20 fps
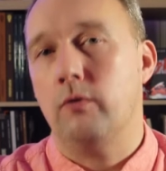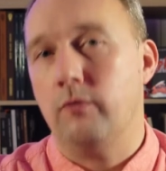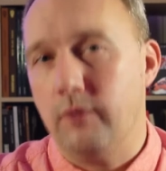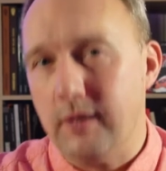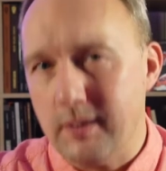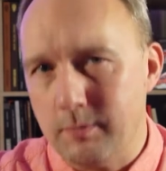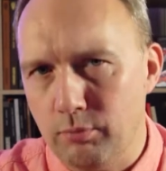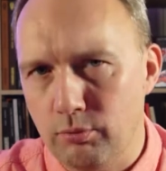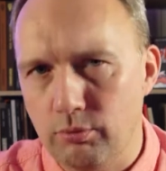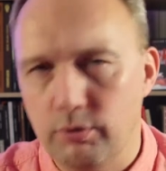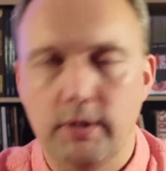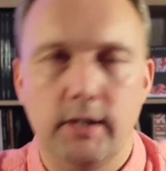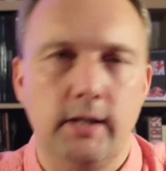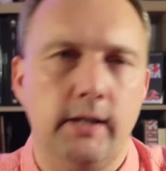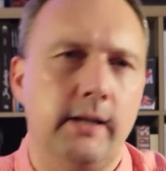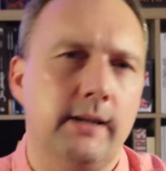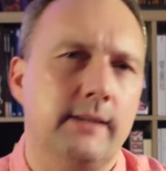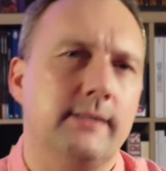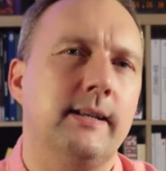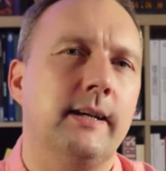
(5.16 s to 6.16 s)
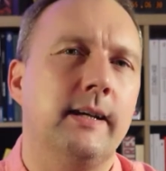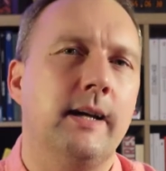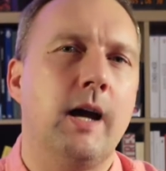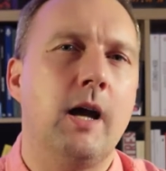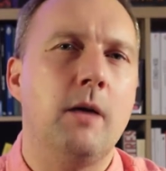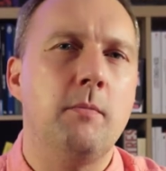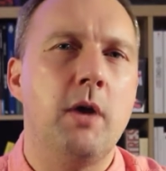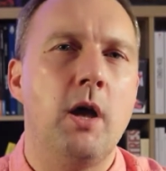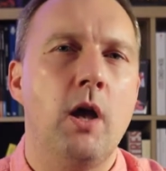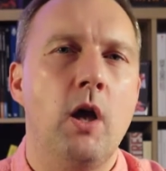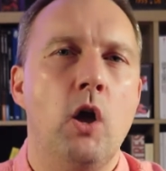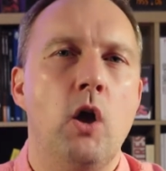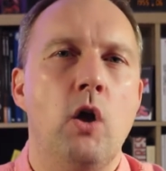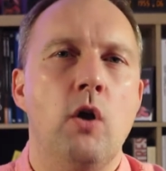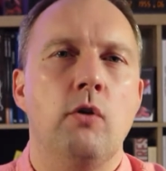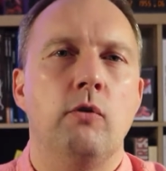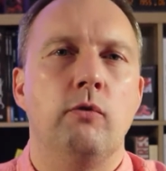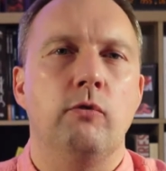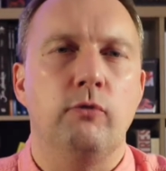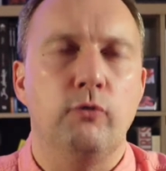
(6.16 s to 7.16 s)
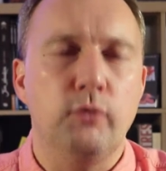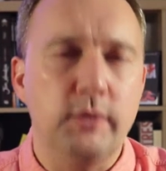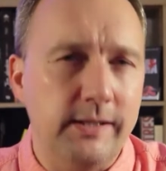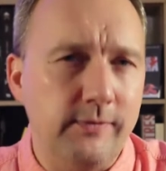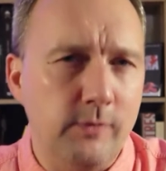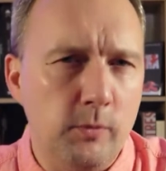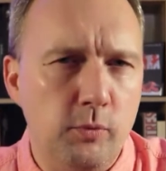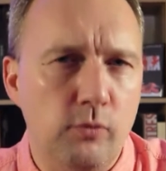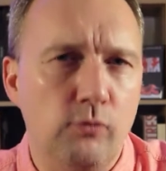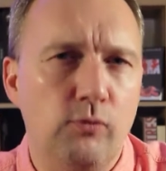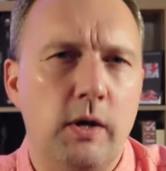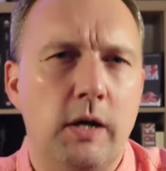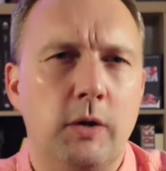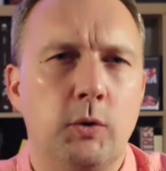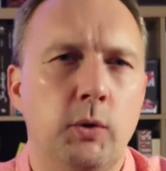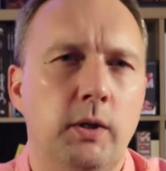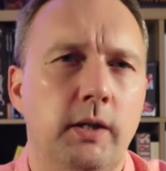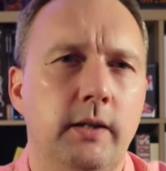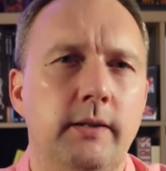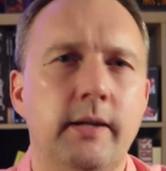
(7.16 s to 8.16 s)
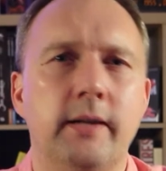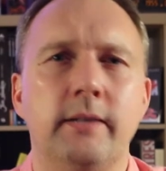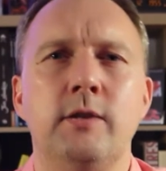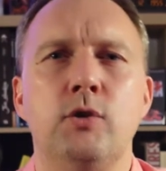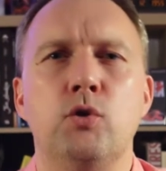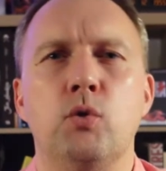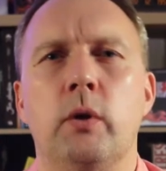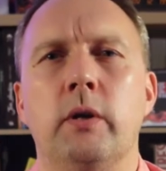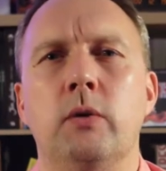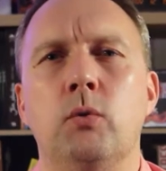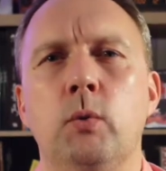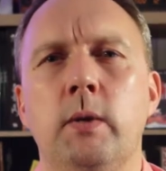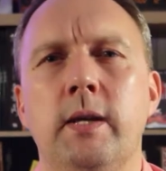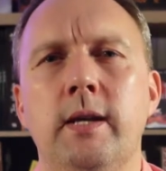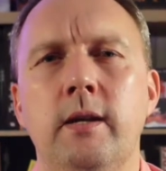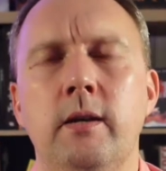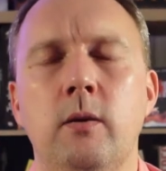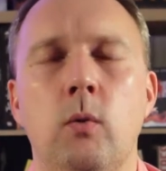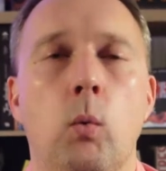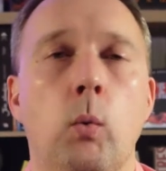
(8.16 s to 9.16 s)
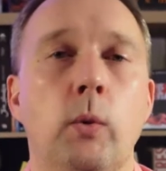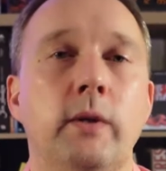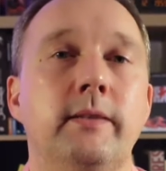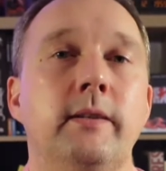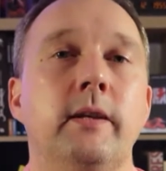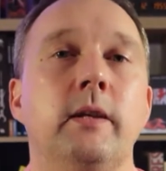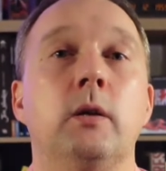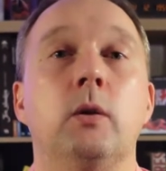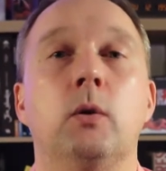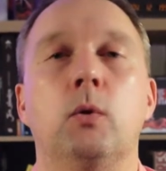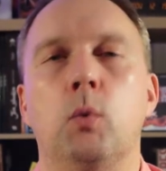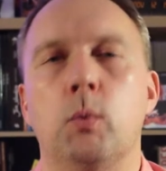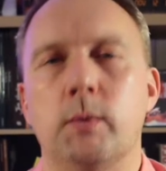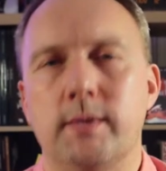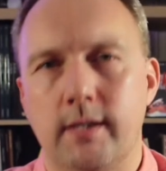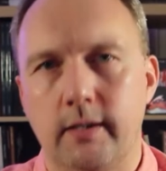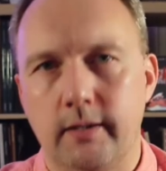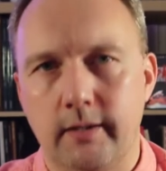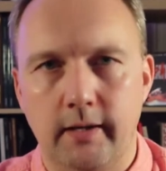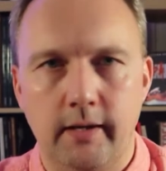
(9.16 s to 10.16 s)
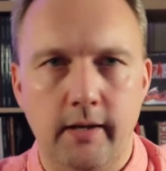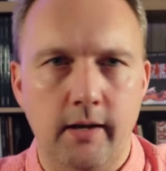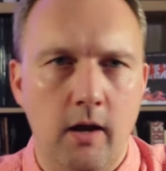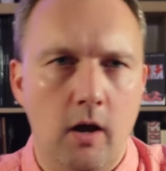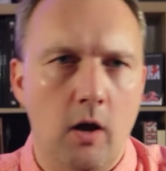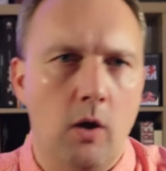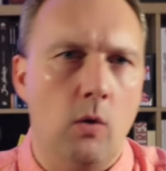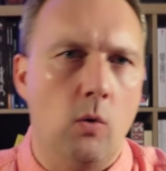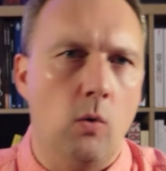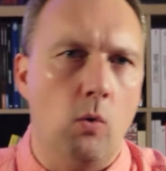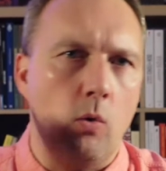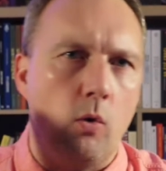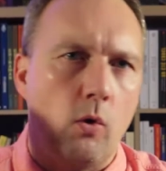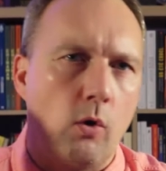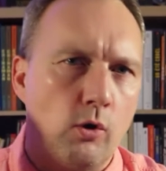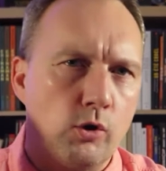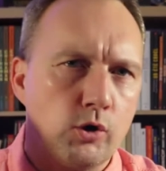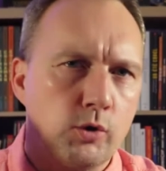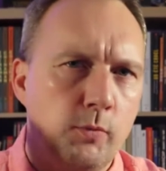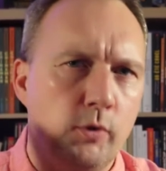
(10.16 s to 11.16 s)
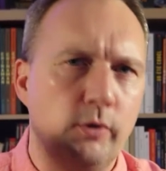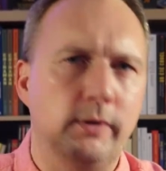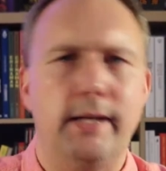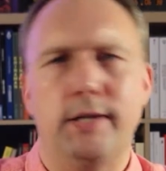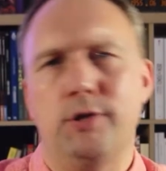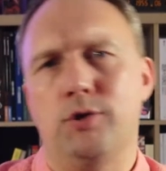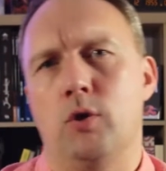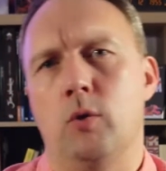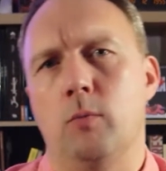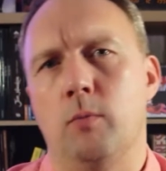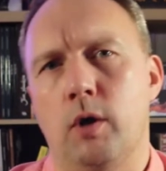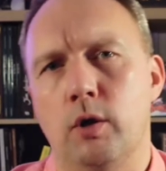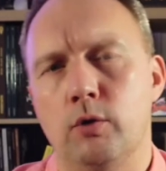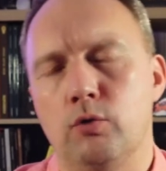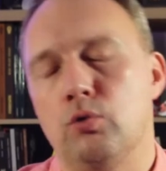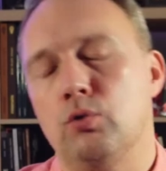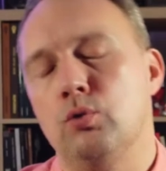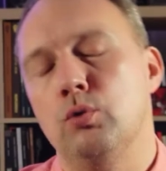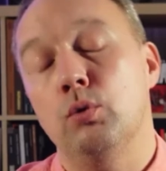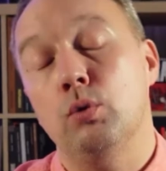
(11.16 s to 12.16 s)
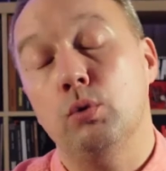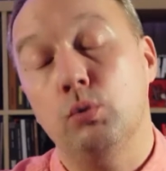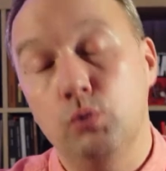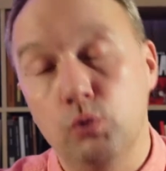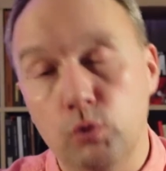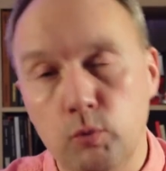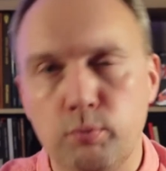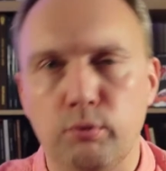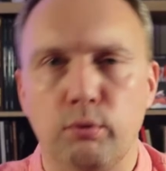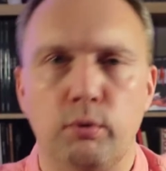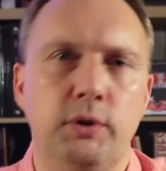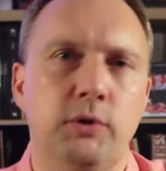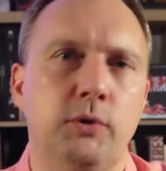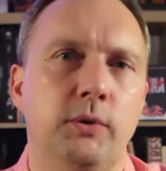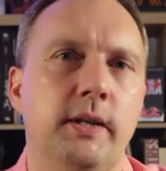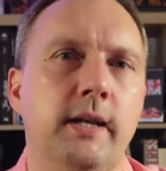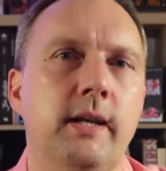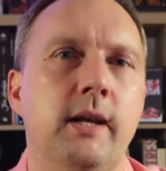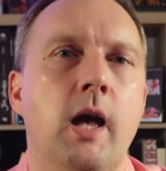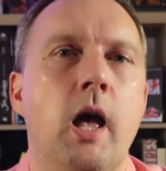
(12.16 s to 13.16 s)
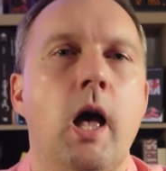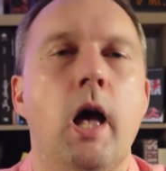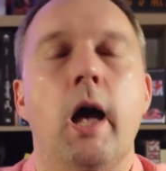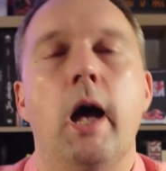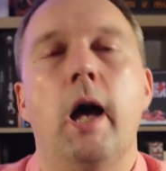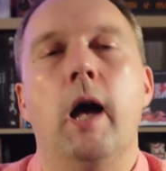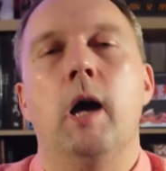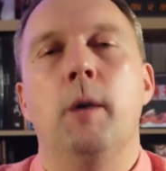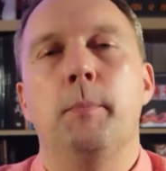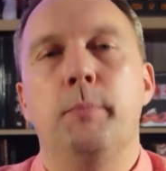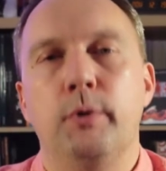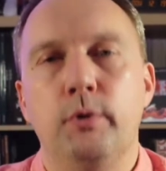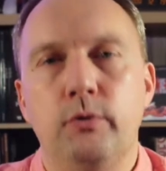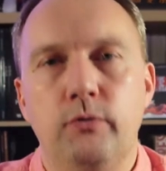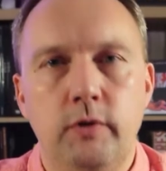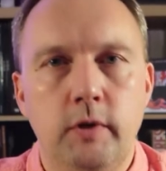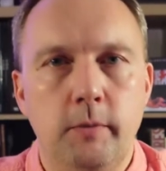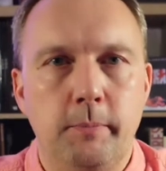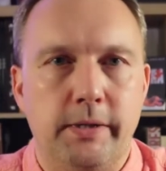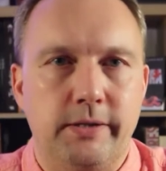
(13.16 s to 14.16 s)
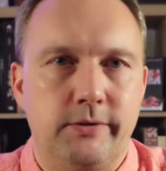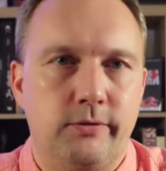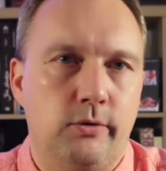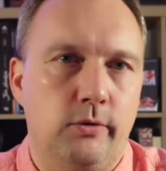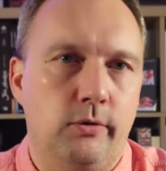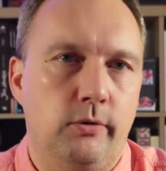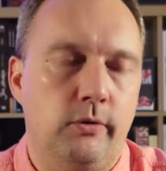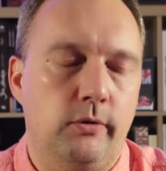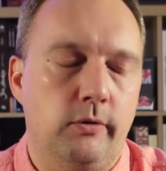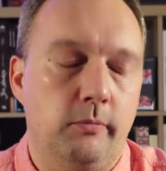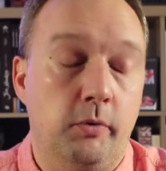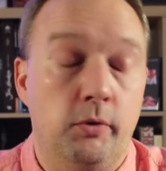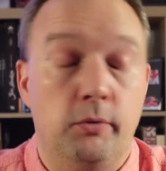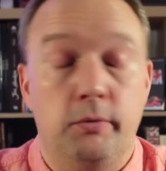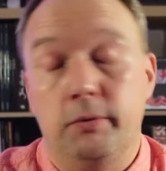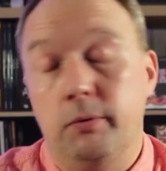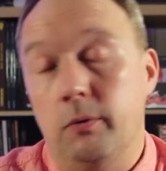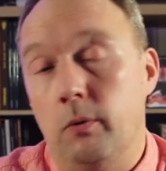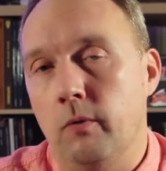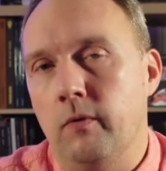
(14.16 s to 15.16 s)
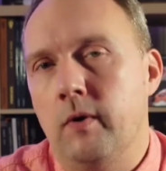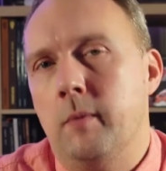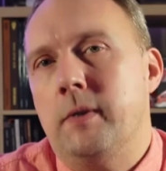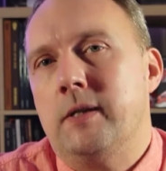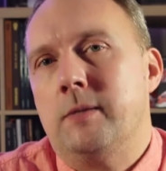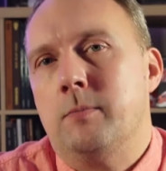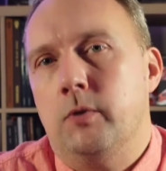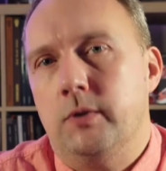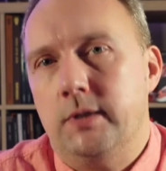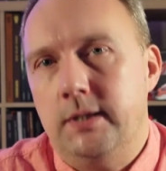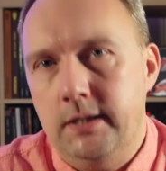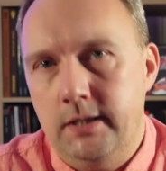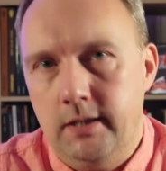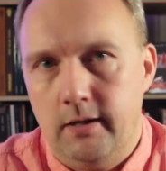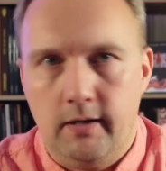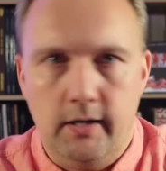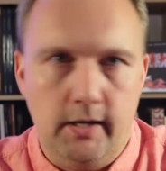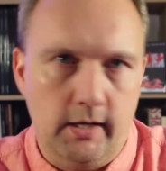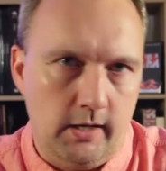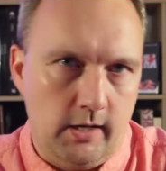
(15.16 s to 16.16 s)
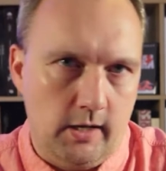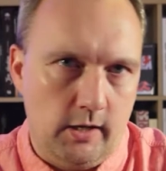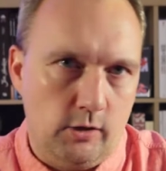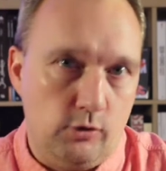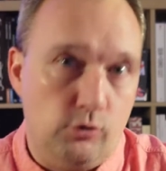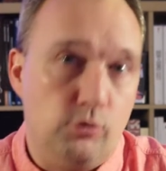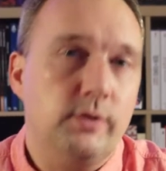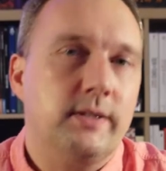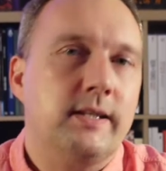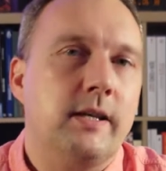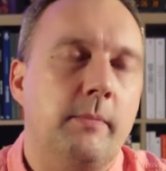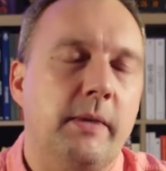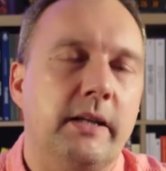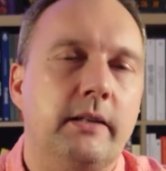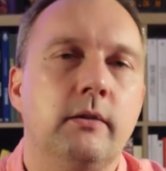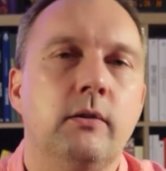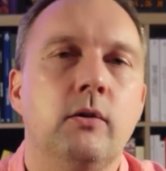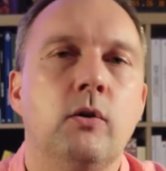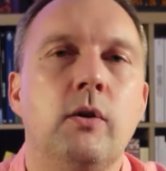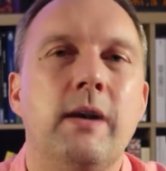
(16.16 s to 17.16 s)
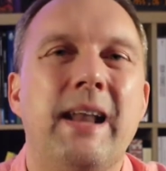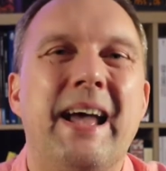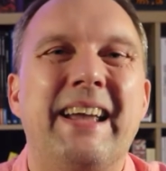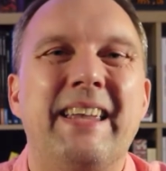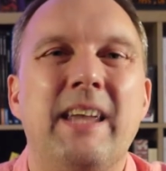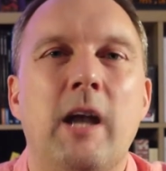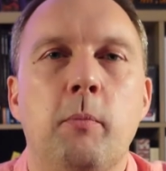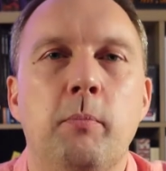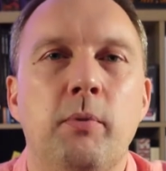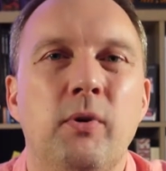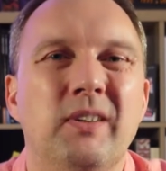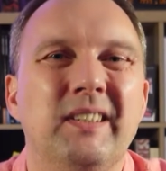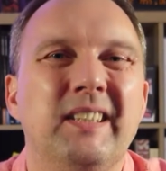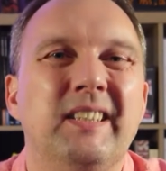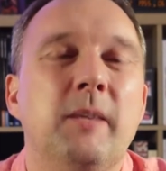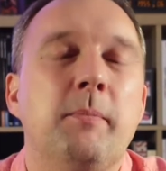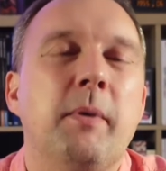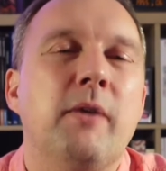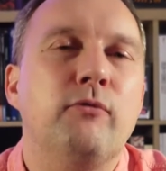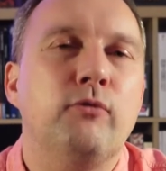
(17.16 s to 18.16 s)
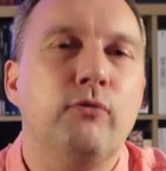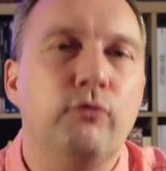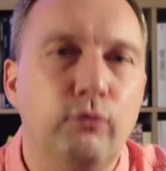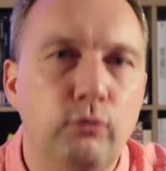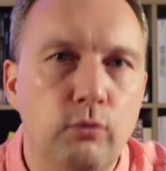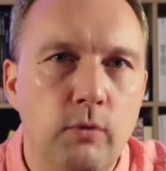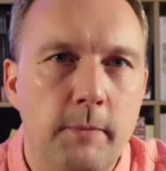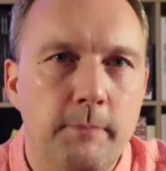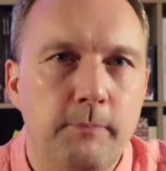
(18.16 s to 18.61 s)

Facebook et Instagram, vous avez pu voir que les derniers jours écoulés ont été consacrés au rangement de la chambre, surtout pour lui donner un peu de vie parce que, bon, on va pas se mentir, jusqu'à maintenant l'arrière-plan n'était pas foufou.